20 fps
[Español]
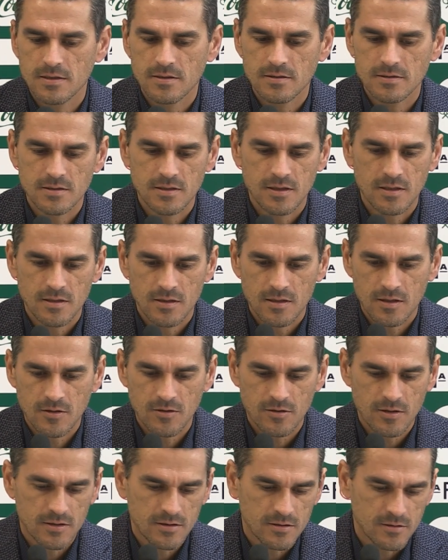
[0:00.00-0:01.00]
sí, es
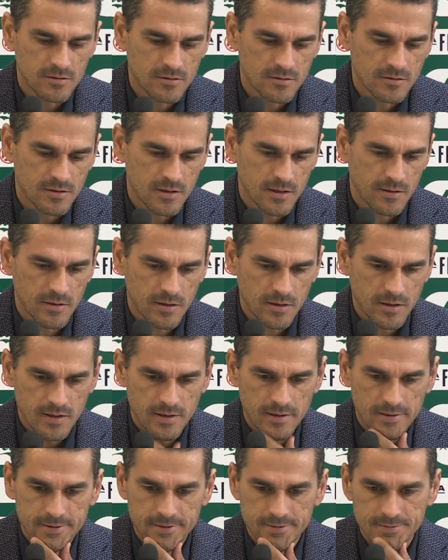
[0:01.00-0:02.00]
correcto, Javi.
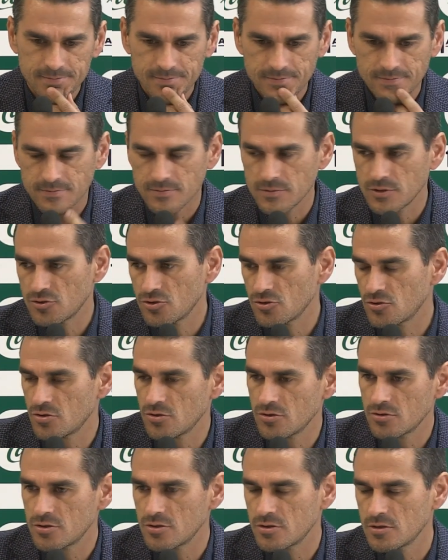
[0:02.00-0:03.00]

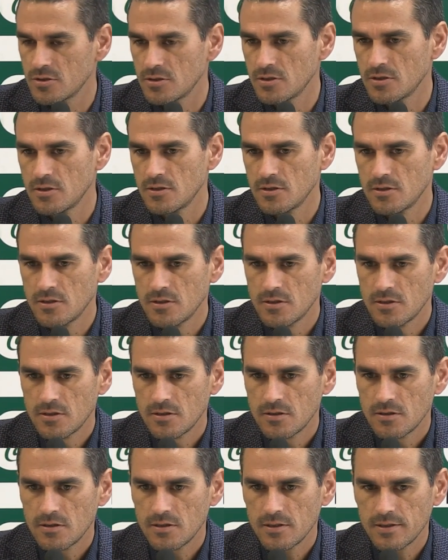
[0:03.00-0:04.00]
nosotros
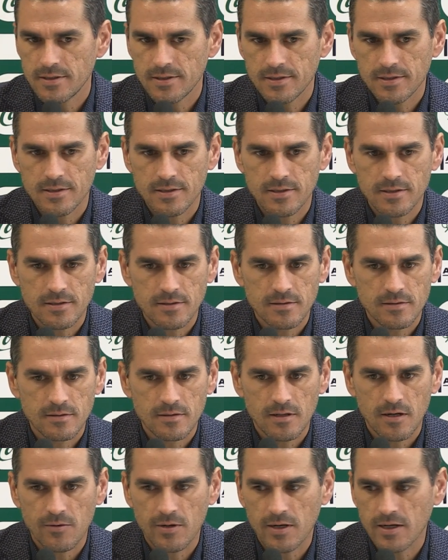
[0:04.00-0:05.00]
eh,
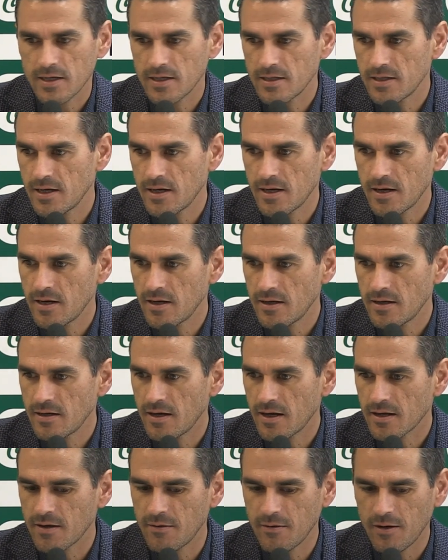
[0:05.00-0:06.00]
ahora que ya
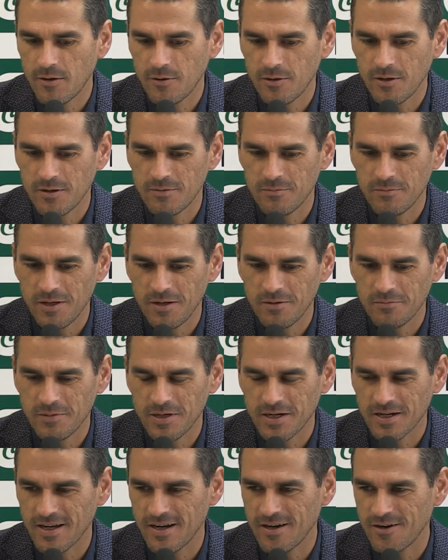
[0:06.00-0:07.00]
ha acabado el,
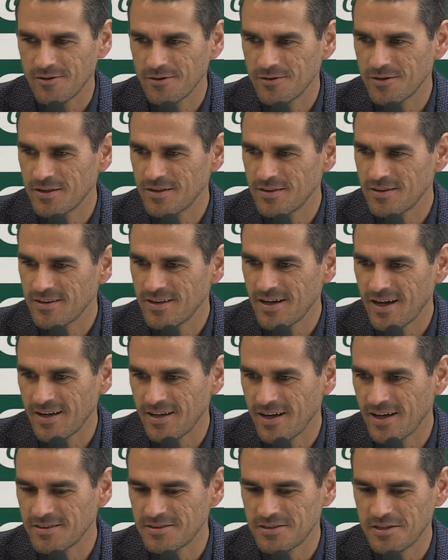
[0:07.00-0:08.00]
mercado
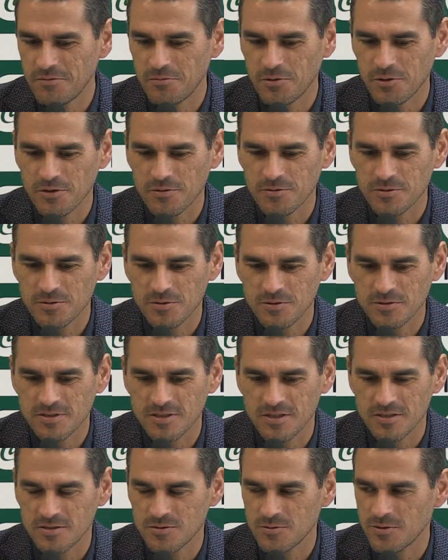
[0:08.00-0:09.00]
activo, ¿no? como
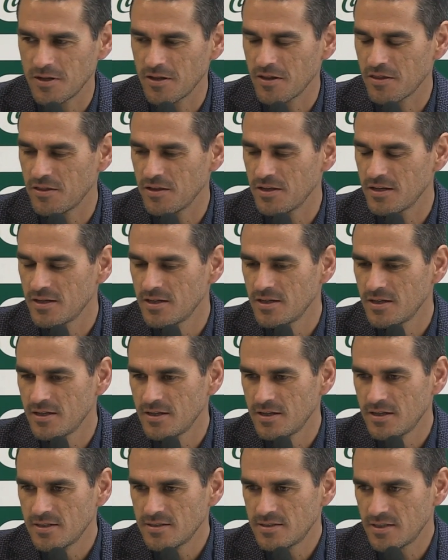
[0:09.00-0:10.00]
se suele decir,
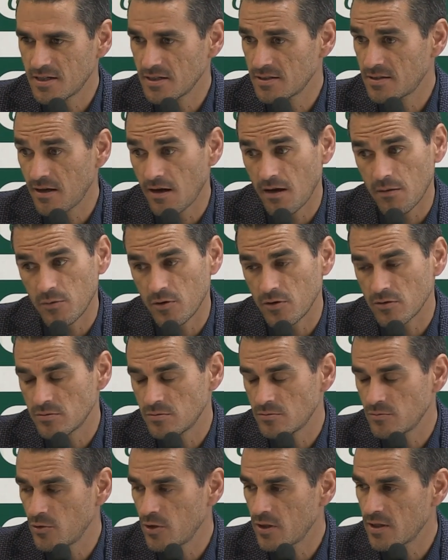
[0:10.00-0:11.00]
sí que estábamos
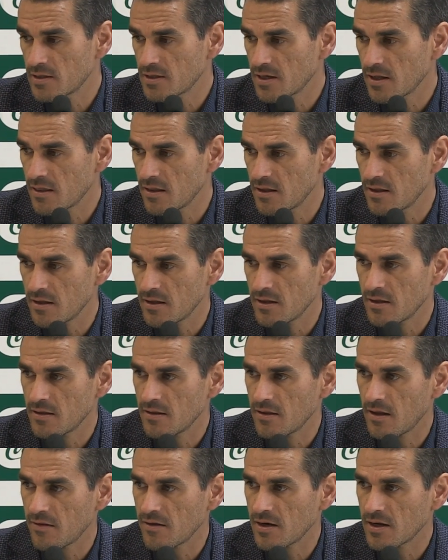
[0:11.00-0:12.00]
muy detrás de,
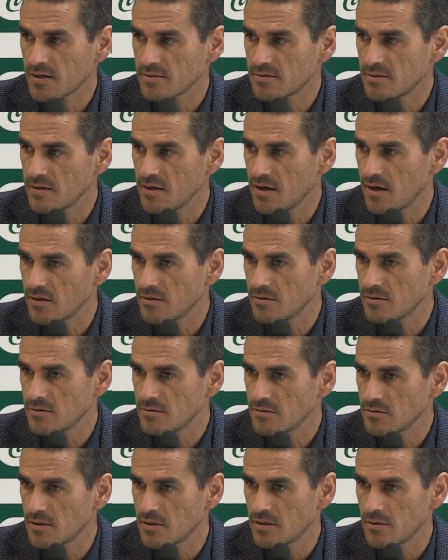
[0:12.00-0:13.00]
Adri
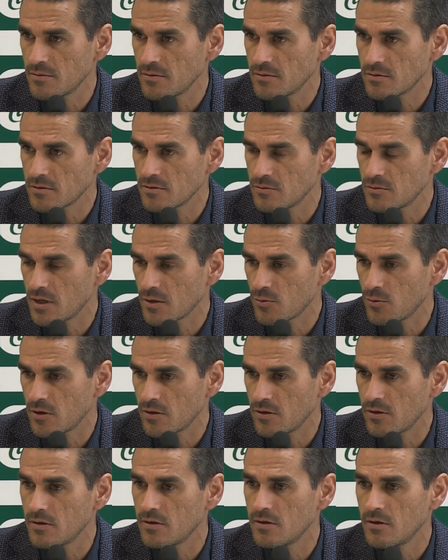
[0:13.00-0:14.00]
Castellano, eh, con un
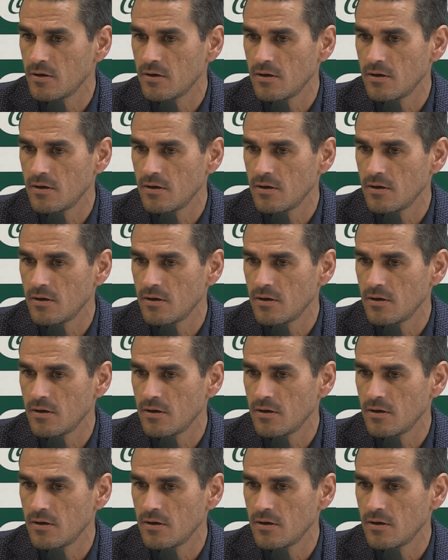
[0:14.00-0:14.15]
acuerdo